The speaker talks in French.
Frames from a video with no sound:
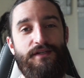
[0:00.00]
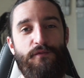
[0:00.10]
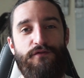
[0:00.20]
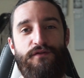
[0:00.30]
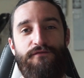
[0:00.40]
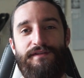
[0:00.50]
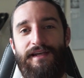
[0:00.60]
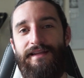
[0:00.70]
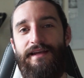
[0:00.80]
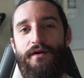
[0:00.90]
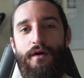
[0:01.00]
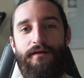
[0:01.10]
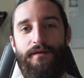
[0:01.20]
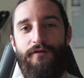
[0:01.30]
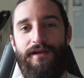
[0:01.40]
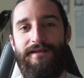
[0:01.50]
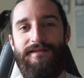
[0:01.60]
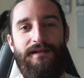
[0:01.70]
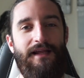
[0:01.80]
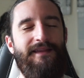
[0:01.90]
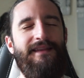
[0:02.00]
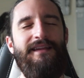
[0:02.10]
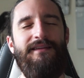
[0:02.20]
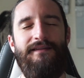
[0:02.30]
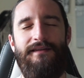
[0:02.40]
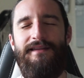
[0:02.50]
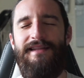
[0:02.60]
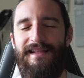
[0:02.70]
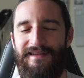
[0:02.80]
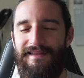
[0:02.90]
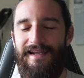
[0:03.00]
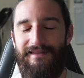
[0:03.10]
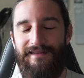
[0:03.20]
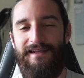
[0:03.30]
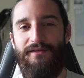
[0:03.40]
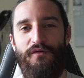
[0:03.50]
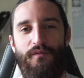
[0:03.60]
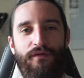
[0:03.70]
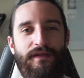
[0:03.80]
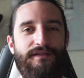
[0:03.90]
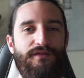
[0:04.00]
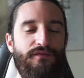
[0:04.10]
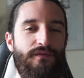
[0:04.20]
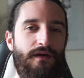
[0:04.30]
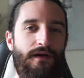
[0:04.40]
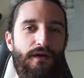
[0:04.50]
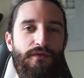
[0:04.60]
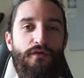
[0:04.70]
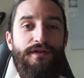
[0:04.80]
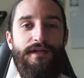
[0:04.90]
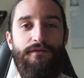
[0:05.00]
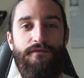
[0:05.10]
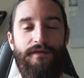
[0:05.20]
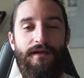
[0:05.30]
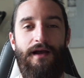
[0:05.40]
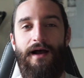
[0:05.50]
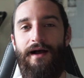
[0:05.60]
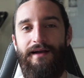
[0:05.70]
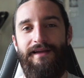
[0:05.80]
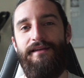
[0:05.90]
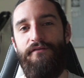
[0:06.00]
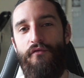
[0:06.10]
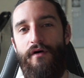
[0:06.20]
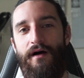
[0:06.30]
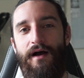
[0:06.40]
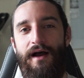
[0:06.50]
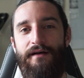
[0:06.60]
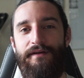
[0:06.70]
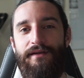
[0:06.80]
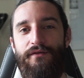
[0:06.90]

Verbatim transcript: et je pense que vous serez d'accord avec moi les gars, c'est la nette, nette, nette, nette augmentation euh, de l'hygiène de vie. Rien à voir avec